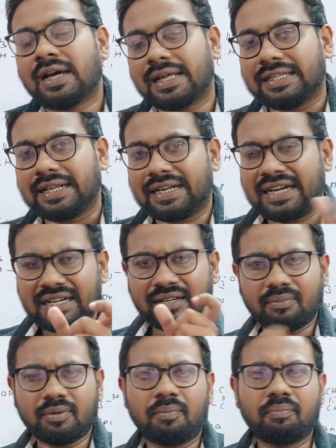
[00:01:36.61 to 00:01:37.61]
அந்த
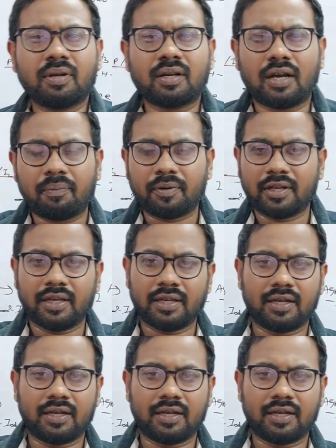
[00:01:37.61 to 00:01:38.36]
ரேண்டம் நம்பர் அப்படின்னா